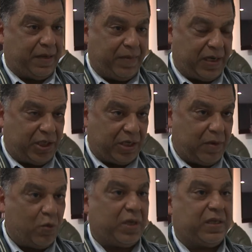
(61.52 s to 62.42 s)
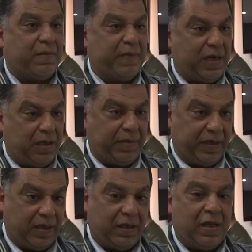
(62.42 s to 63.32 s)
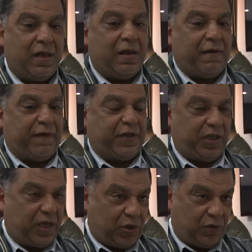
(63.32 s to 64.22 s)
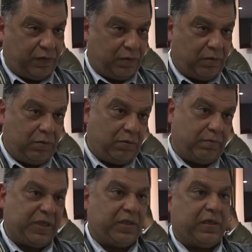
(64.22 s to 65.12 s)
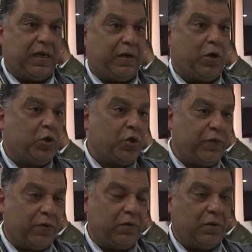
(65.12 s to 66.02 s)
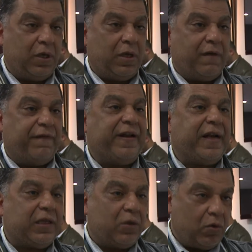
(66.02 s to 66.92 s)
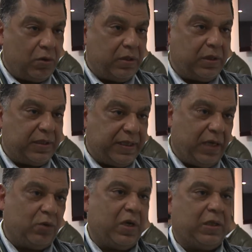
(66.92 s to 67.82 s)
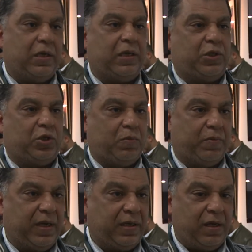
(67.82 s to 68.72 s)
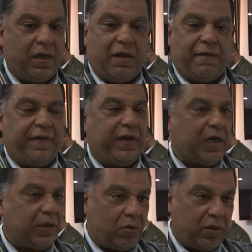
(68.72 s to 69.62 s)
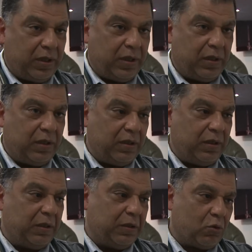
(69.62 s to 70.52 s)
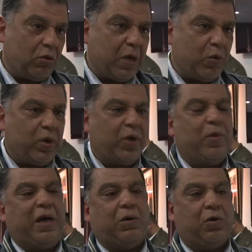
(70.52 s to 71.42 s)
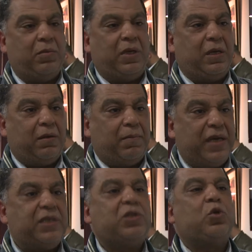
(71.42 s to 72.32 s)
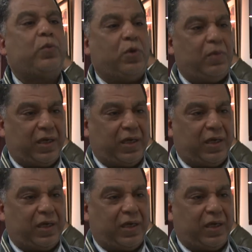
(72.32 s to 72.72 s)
كيهمنا الشباب وكتهمنا المهنه فجينا نشوفوا باش نشوفوا فين نقدروا نساعدوا هاد الشبان فين نقدروا نكولابوغيو معاهم باش نزيدوا بهم